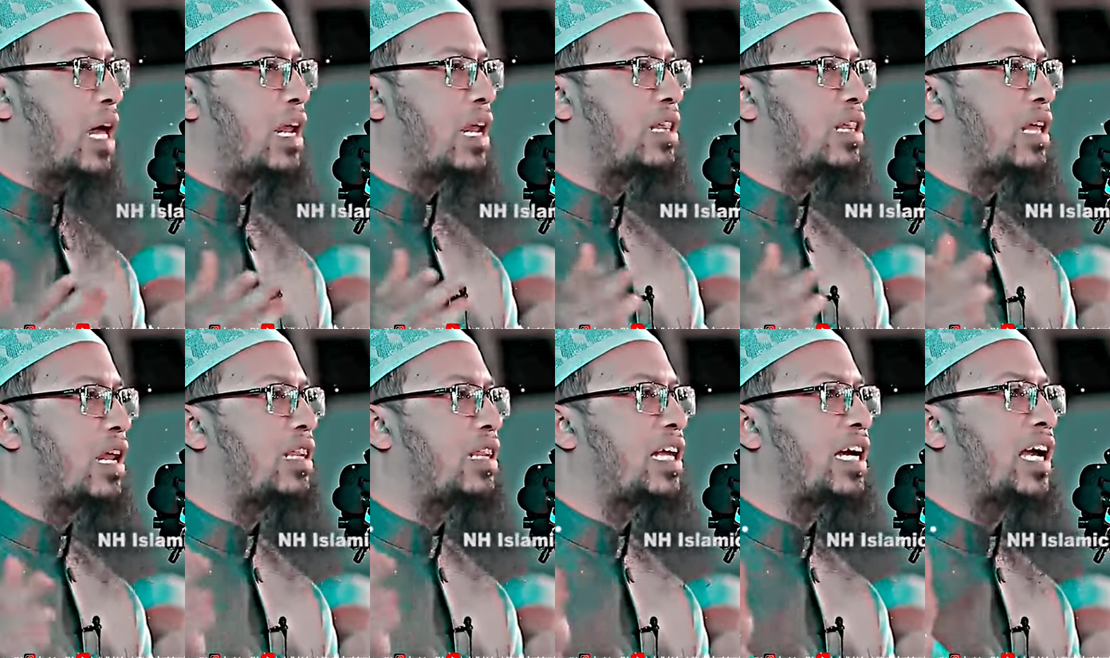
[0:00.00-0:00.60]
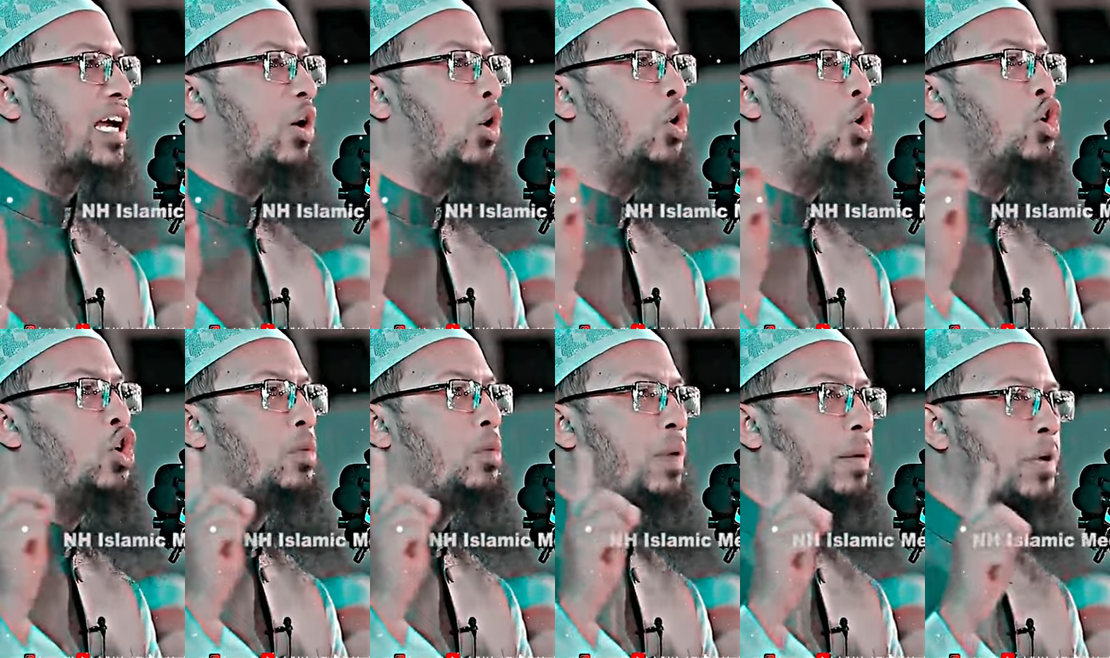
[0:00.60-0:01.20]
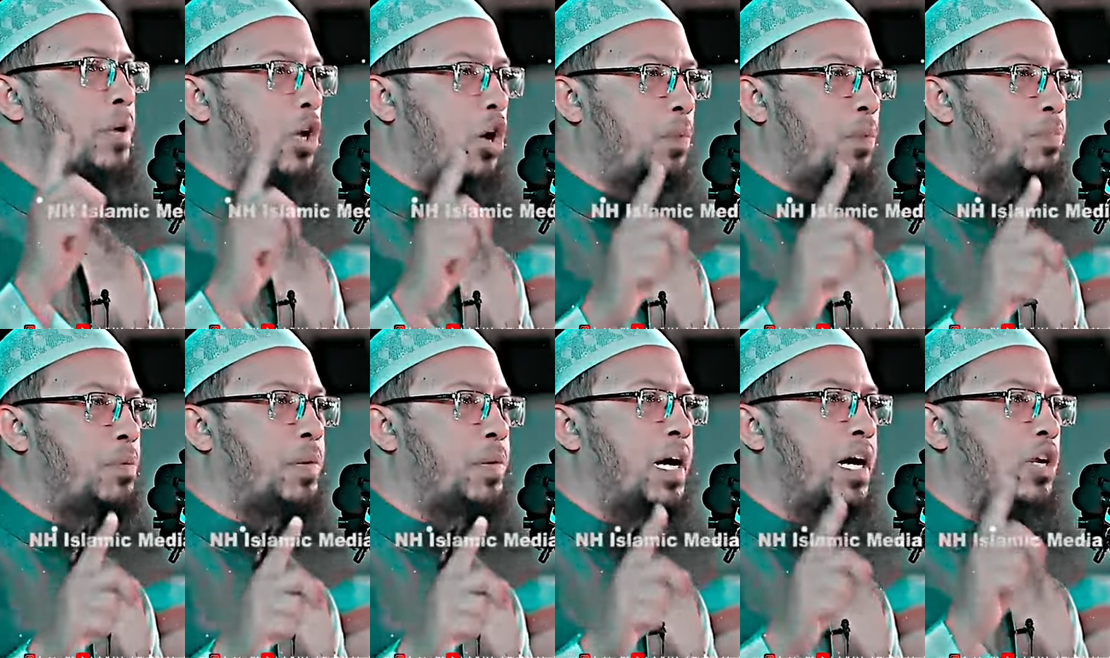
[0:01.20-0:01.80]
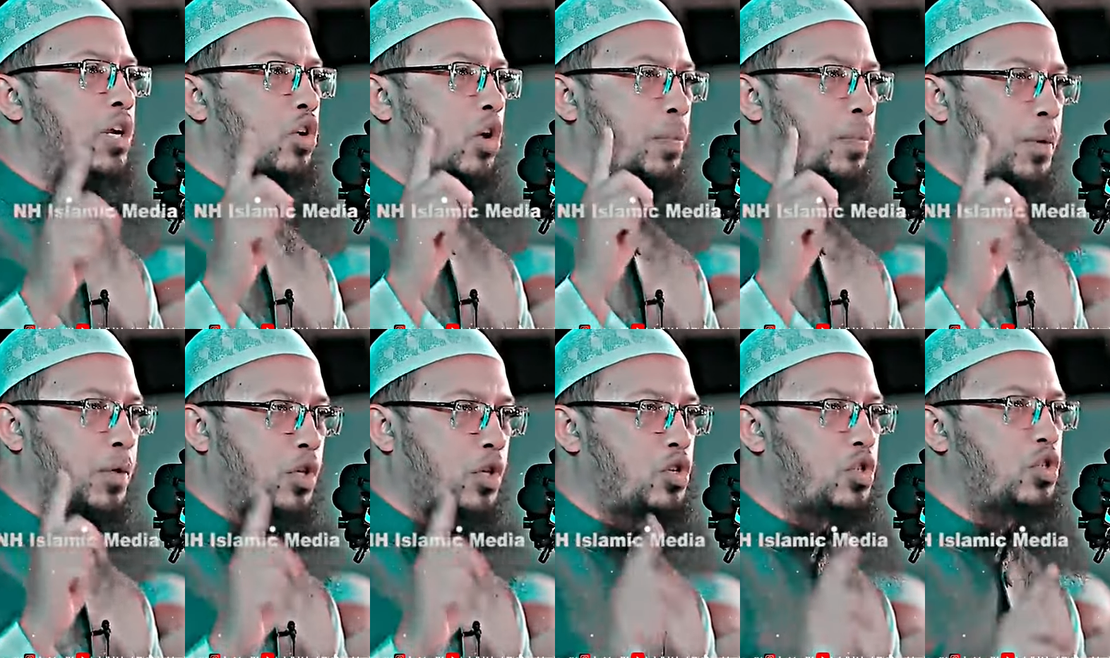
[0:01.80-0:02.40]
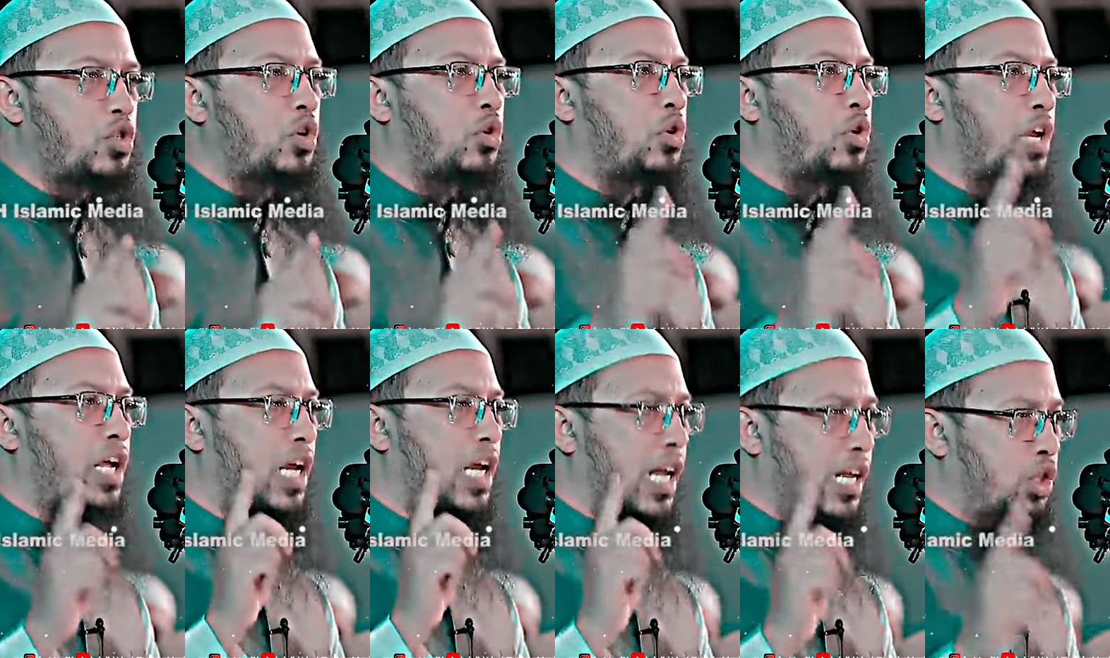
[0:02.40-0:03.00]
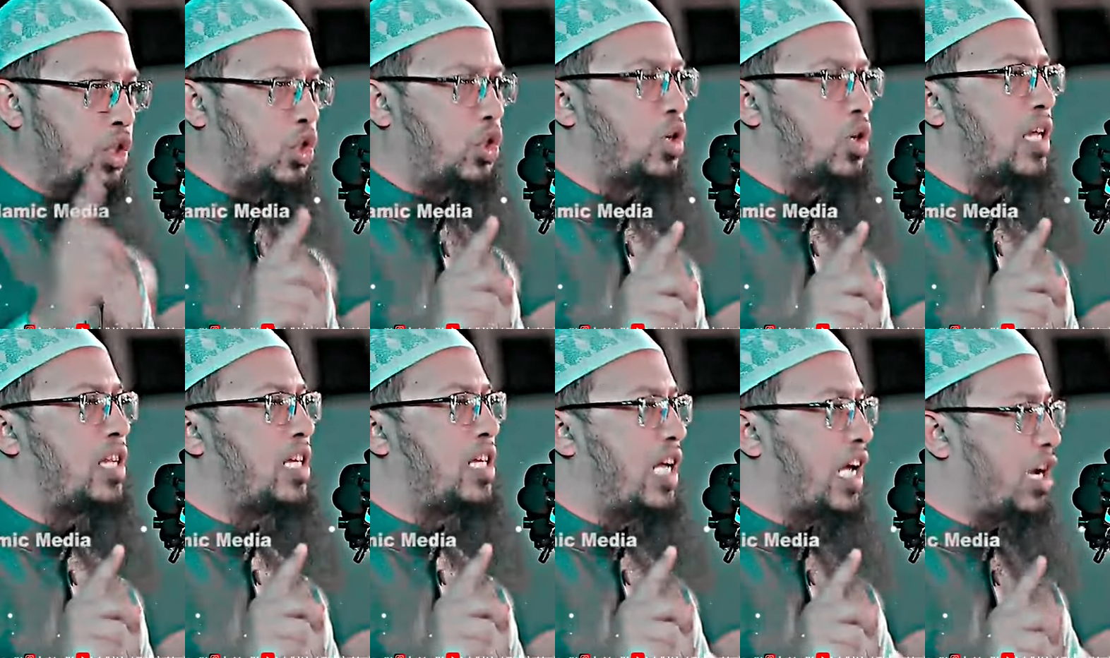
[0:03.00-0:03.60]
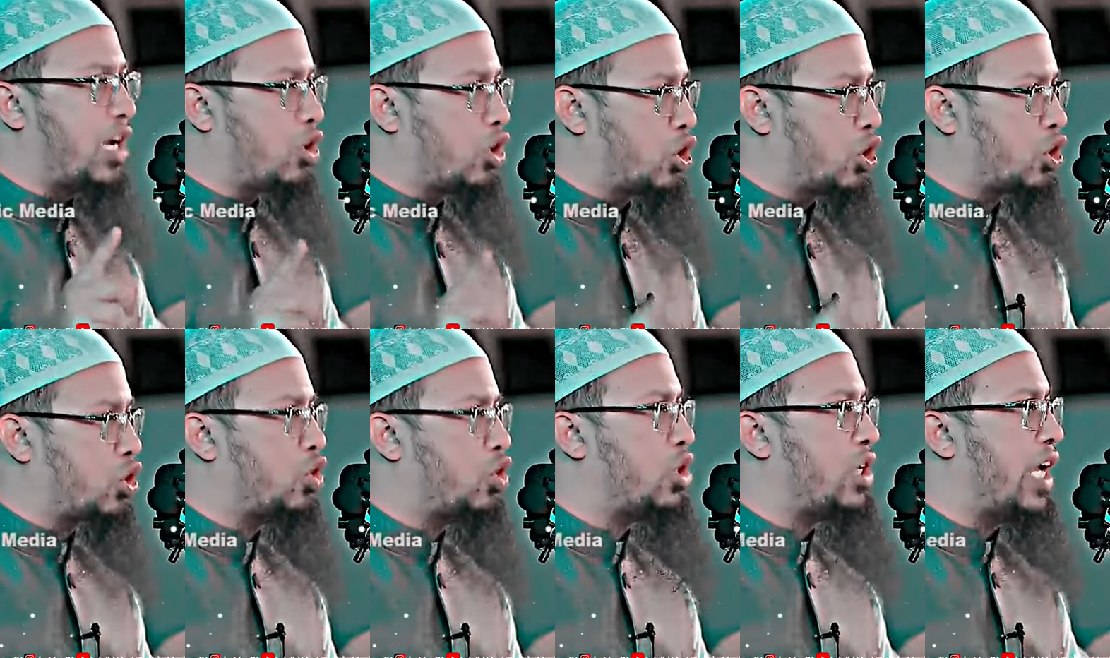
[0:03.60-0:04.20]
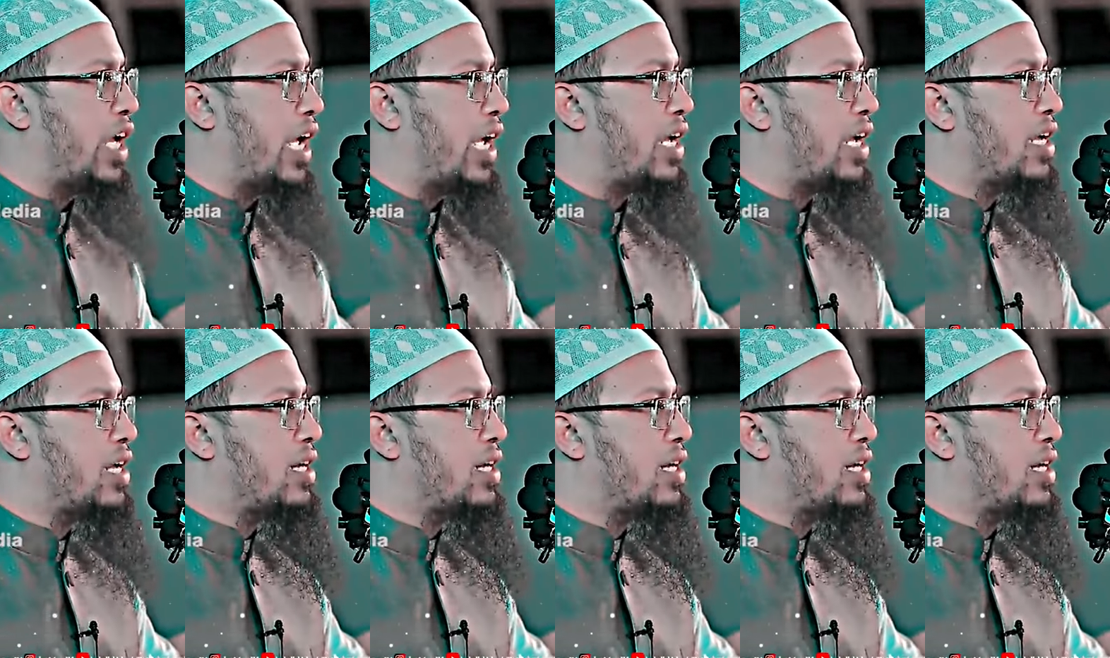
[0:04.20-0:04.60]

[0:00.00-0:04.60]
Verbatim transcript: আল্লাহ তালা তাকে অন্যভাবে অপমান অপদস্থ করে লাঞ্ছনা দিয়ে কষ্ট দিয়ে